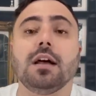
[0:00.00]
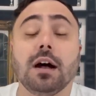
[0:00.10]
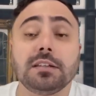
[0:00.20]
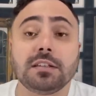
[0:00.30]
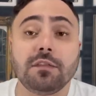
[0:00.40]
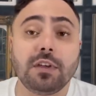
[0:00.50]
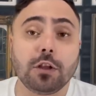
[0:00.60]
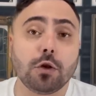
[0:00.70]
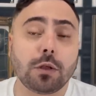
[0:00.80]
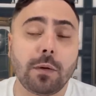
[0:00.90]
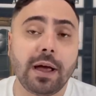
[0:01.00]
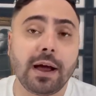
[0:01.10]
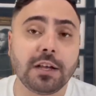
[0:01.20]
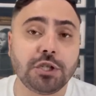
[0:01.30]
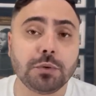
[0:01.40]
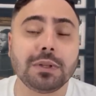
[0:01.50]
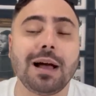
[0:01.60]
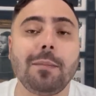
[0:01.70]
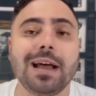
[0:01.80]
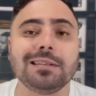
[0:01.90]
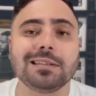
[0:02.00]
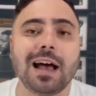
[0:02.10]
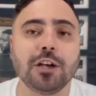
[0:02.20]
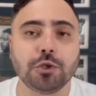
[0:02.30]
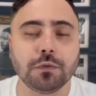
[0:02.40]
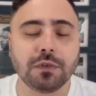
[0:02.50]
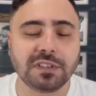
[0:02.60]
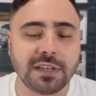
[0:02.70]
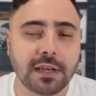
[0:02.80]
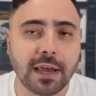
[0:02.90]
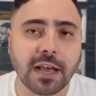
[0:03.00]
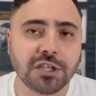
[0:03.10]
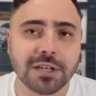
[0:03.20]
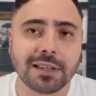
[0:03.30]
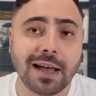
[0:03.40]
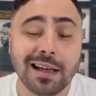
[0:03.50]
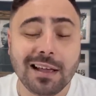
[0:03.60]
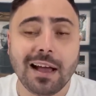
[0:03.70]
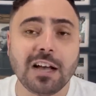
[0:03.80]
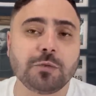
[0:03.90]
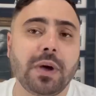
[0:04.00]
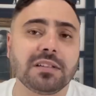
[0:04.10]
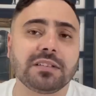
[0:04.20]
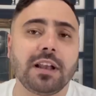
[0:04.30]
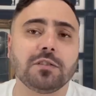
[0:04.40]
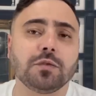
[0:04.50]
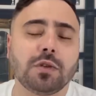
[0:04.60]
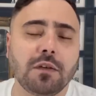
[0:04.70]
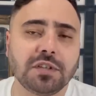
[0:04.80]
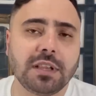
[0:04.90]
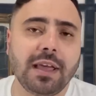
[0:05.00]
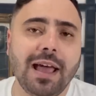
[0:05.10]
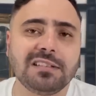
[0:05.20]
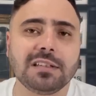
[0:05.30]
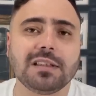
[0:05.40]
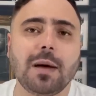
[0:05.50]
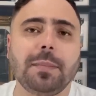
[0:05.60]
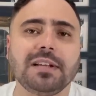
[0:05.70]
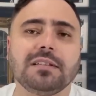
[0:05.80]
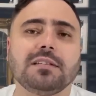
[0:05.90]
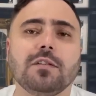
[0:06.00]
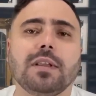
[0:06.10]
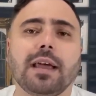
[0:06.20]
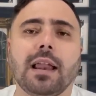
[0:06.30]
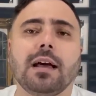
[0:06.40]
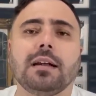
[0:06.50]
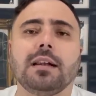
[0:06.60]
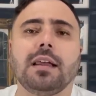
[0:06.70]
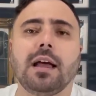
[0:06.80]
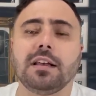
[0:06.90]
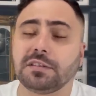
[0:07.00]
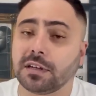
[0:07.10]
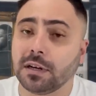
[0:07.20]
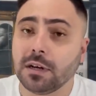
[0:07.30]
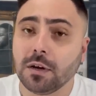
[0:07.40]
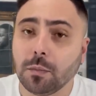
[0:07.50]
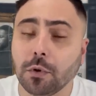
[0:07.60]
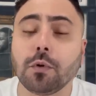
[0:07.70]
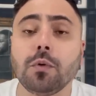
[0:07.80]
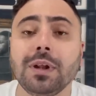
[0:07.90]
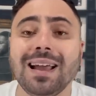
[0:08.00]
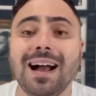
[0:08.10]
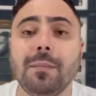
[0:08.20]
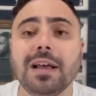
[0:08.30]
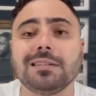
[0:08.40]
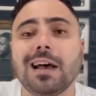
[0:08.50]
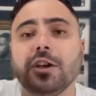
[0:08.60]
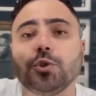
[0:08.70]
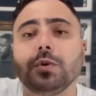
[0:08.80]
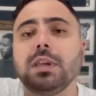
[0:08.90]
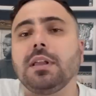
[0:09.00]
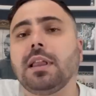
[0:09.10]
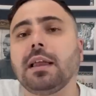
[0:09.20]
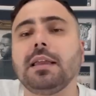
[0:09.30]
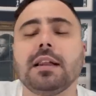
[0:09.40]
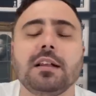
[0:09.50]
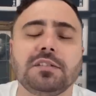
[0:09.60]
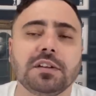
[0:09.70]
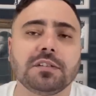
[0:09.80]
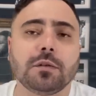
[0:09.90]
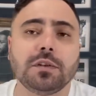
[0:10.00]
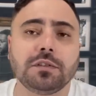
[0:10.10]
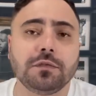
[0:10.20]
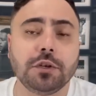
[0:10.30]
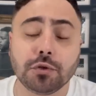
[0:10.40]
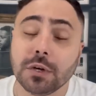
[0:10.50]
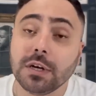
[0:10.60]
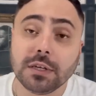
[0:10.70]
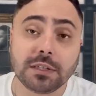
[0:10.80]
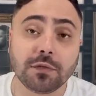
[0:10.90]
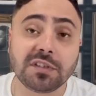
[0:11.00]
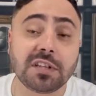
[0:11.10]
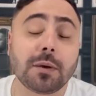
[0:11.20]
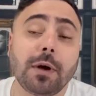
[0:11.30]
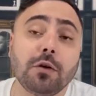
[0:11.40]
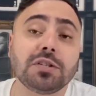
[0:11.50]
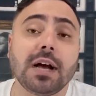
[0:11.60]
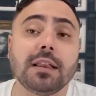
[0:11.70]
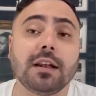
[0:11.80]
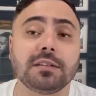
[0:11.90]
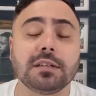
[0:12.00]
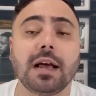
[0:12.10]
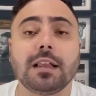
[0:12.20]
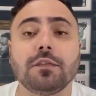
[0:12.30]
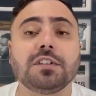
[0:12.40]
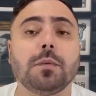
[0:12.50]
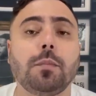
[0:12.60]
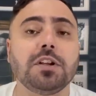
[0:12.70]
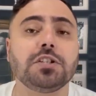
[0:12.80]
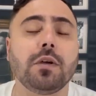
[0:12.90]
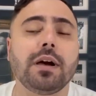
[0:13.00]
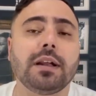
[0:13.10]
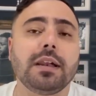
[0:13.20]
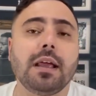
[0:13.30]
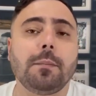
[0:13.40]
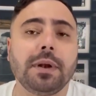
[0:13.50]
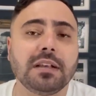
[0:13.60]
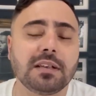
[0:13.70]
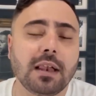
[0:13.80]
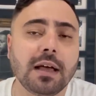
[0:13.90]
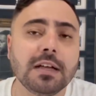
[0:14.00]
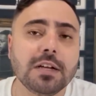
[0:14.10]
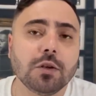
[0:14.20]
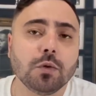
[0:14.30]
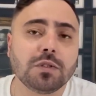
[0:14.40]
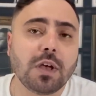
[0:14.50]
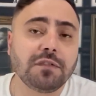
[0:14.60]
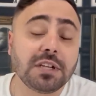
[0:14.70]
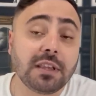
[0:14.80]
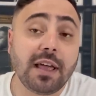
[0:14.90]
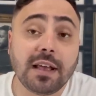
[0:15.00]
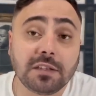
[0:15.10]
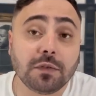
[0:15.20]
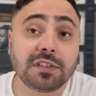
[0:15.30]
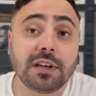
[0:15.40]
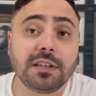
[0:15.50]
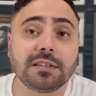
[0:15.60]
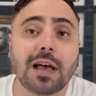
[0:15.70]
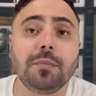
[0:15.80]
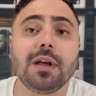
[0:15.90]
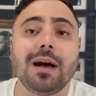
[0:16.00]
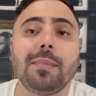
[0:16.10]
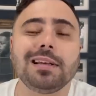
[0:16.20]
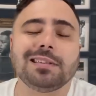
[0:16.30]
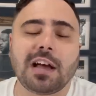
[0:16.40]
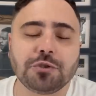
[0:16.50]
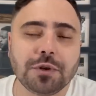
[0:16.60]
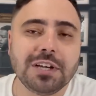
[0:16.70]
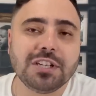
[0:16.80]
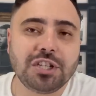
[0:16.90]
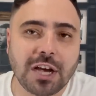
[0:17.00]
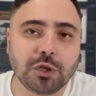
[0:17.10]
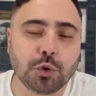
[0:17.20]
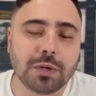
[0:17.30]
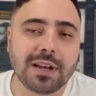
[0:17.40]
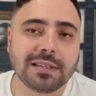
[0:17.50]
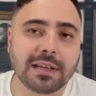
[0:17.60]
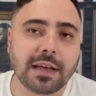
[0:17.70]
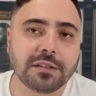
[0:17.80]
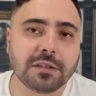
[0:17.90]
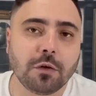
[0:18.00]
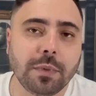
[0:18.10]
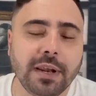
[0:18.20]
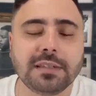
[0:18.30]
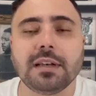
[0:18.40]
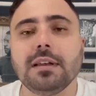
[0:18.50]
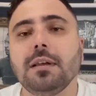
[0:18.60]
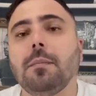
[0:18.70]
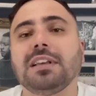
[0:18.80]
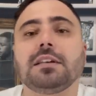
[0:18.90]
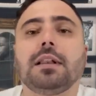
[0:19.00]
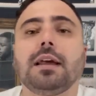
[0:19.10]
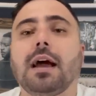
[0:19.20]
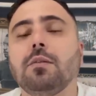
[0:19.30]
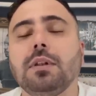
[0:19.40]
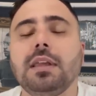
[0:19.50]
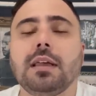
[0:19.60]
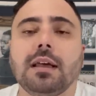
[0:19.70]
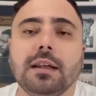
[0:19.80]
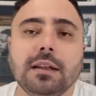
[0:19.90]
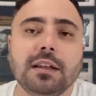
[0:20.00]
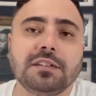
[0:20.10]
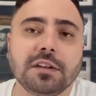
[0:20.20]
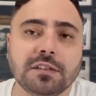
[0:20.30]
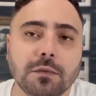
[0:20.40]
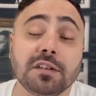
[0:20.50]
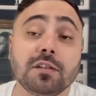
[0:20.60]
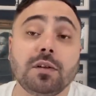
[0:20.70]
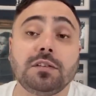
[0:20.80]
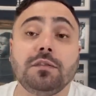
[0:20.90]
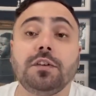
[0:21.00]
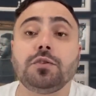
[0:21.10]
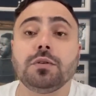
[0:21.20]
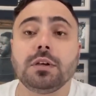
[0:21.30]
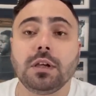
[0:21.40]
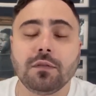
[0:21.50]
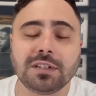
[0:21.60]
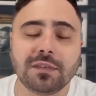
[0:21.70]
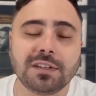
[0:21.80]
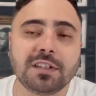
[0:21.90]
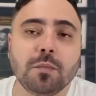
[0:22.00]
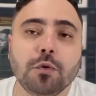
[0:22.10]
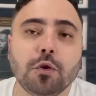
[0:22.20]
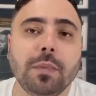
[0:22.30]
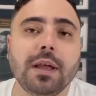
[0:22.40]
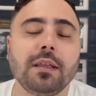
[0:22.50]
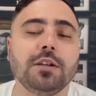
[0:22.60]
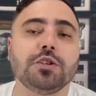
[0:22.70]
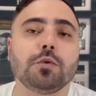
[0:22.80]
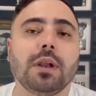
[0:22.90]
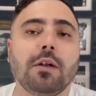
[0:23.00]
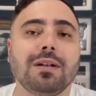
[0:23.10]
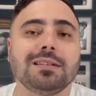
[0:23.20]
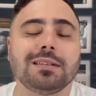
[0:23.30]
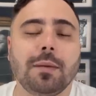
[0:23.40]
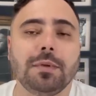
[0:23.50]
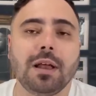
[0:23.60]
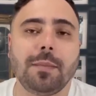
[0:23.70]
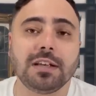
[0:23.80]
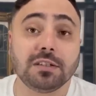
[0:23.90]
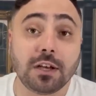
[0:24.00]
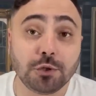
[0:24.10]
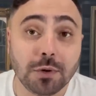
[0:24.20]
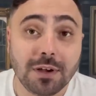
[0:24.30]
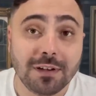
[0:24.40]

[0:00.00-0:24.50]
Antes da vinheta eu tenho um recadinho da Mais Ágil. Você que quer adiantar as parcelas do seu FGTS, está precisando daquela graninha extra, procure a Mais Ágil. O link está aqui na descrição desse vídeo. Se você trabalhou de carteira assinada, você pode ter uma graninha presa lá no seu FGTS. Se você nem sabe, a Mais Ágil te ajuda nessa questão, beleza? Basta clicar no link aqui da descrição desse vídeo que você vai ser muito bem atendido lá no WhatsApp da Mais Ágil.